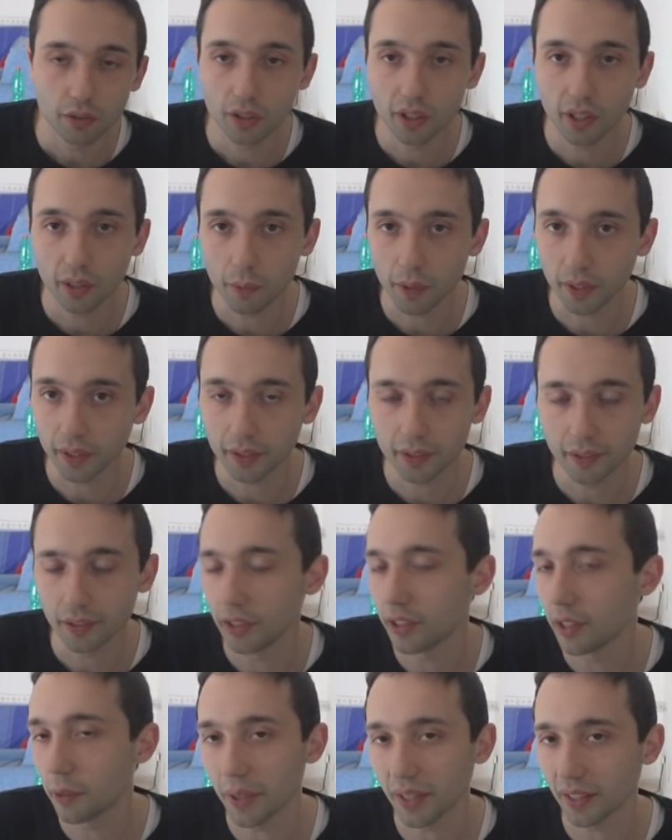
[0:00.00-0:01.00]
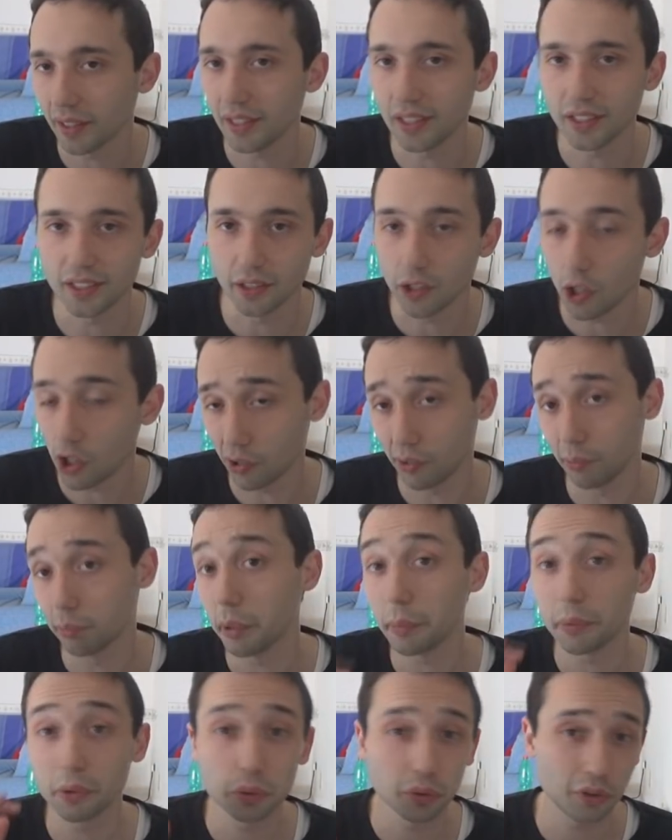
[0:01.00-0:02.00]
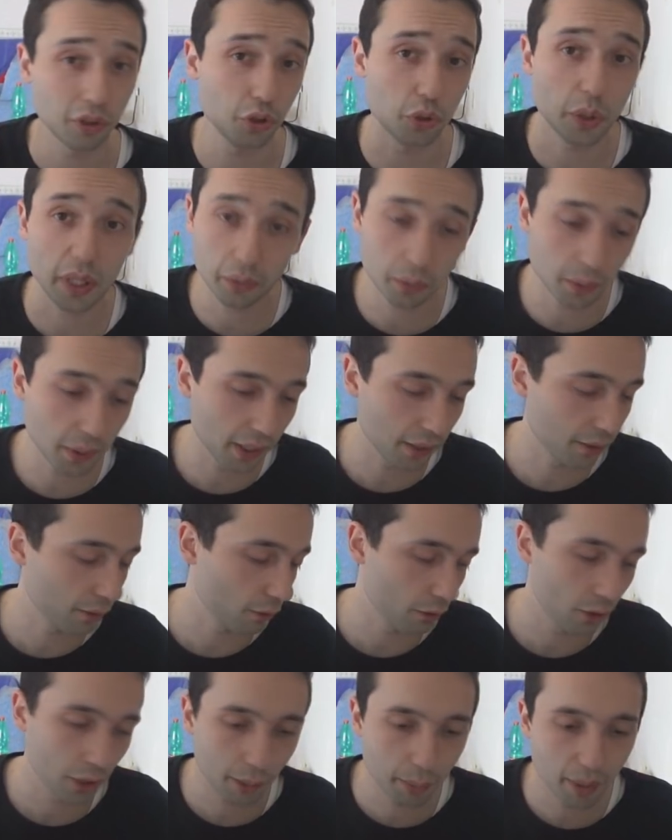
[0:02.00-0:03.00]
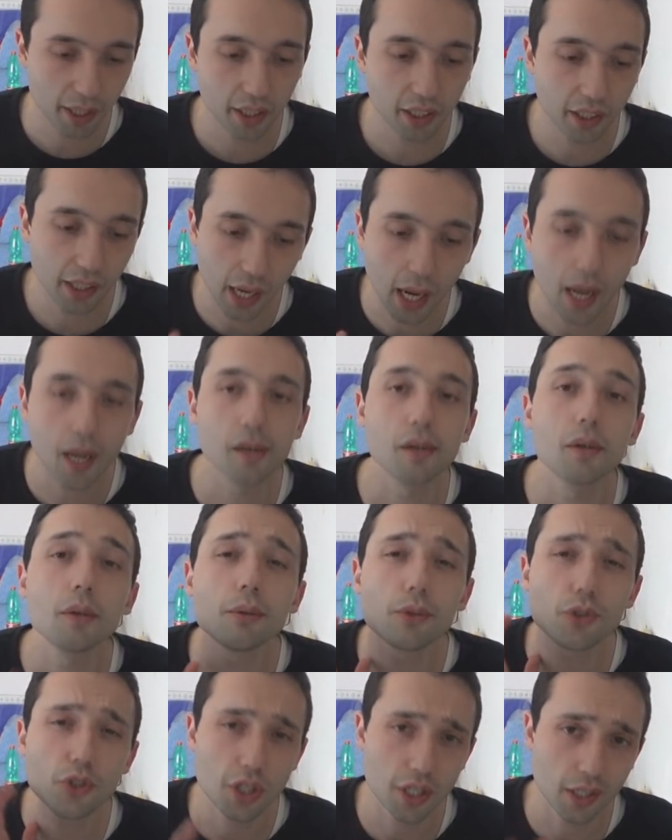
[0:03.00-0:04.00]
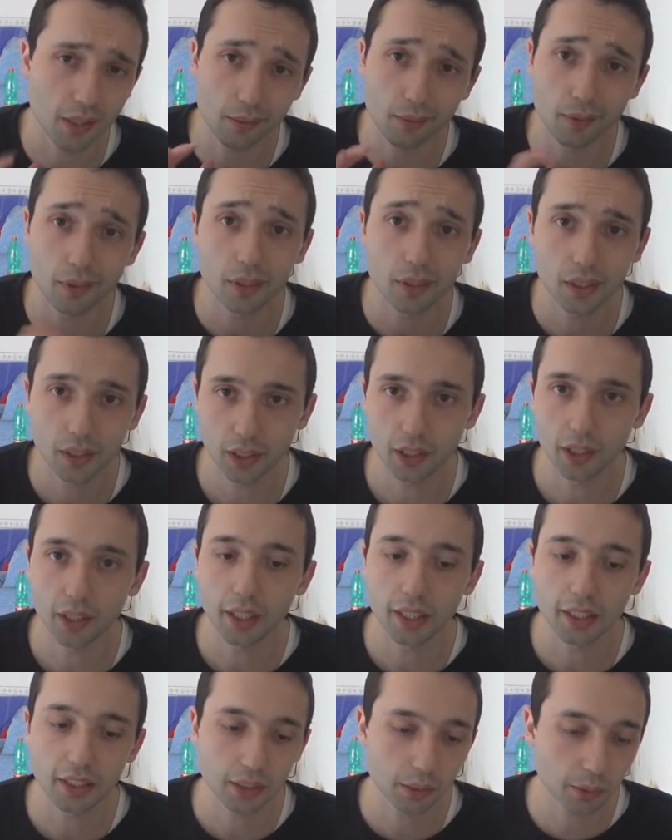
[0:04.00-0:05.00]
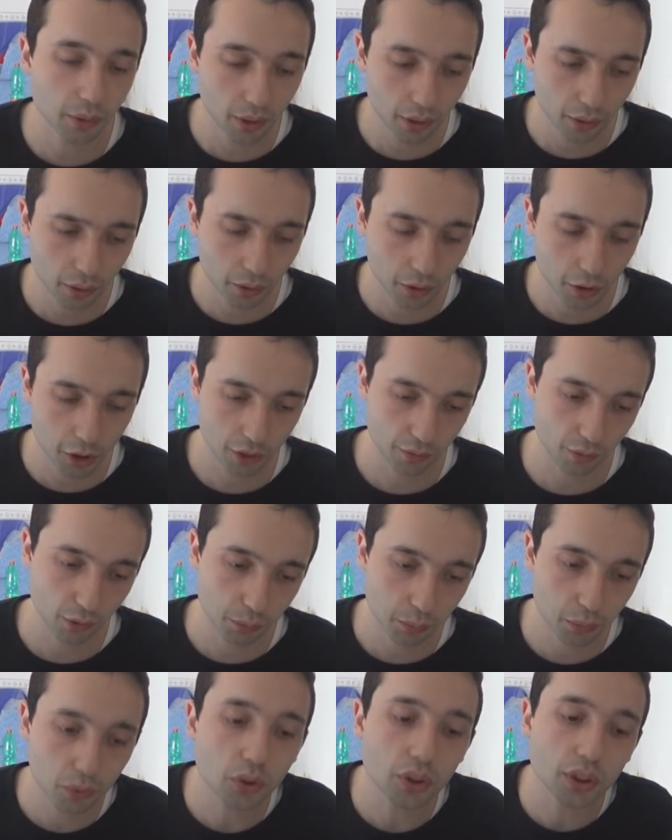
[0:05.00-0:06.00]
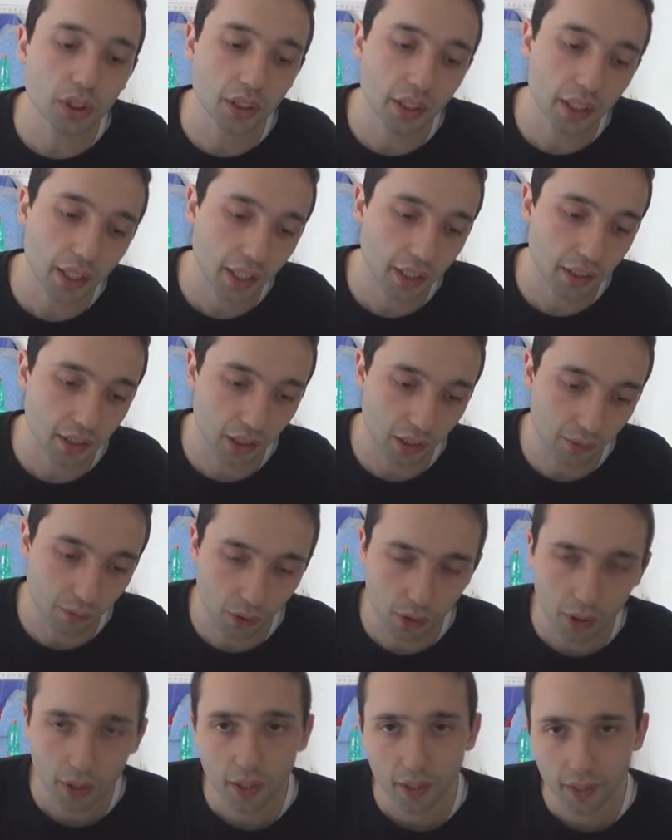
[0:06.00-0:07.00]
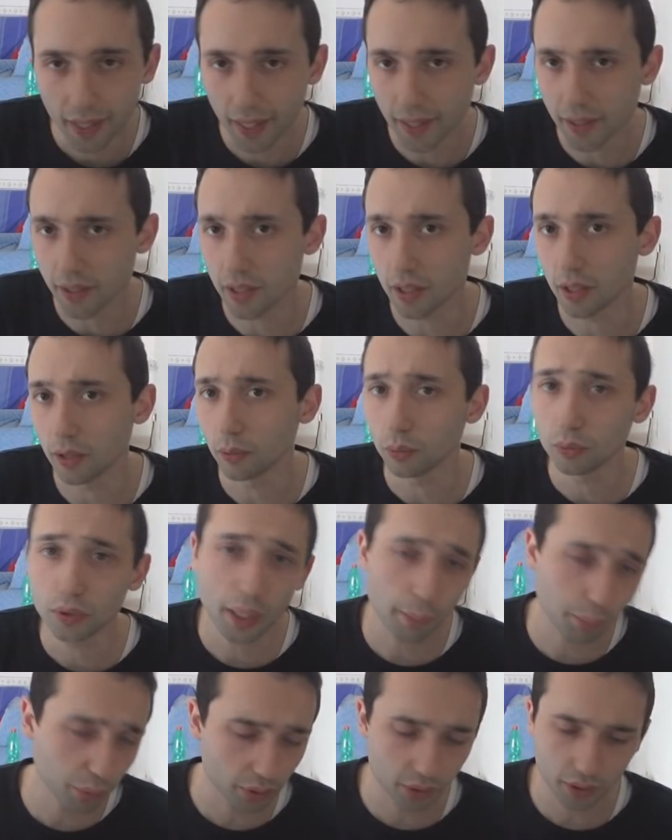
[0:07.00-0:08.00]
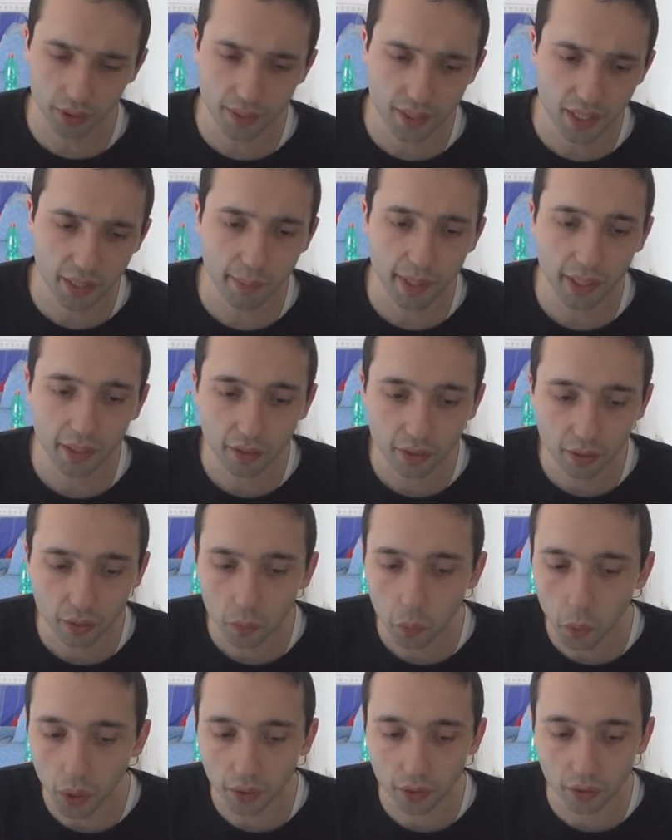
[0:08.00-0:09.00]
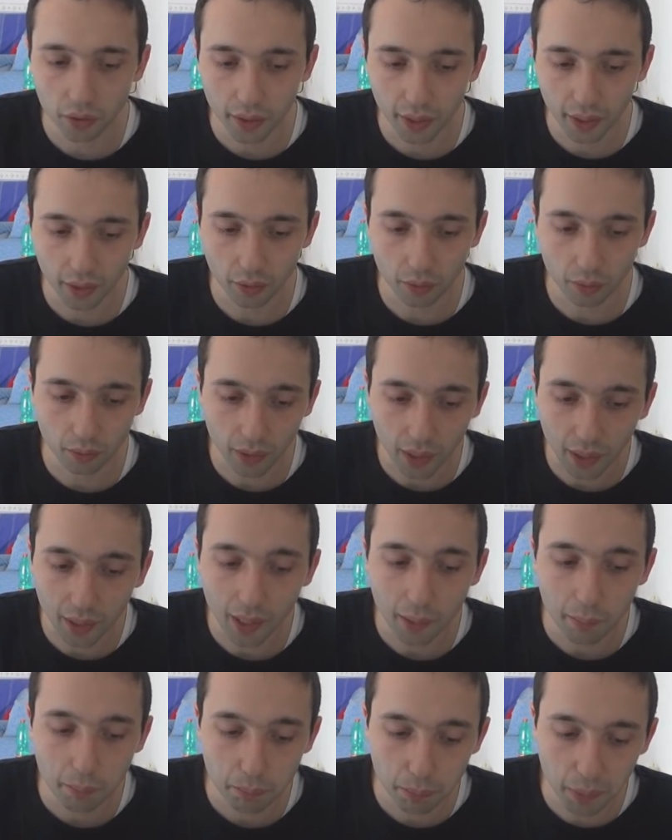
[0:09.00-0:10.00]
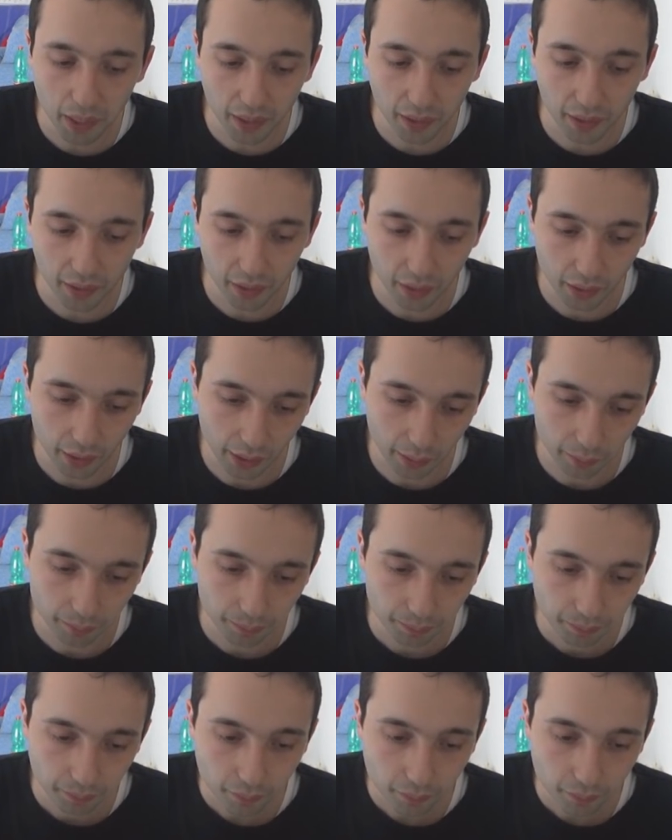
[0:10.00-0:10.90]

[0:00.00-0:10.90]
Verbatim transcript: trequart i trequartisti, no, proprio tutti i giocatori che entrano dalla panchina hanno un C di intesa, quindi non ricevono un boost negativo, anzi un depotenziamento quando entrano dalla panchina.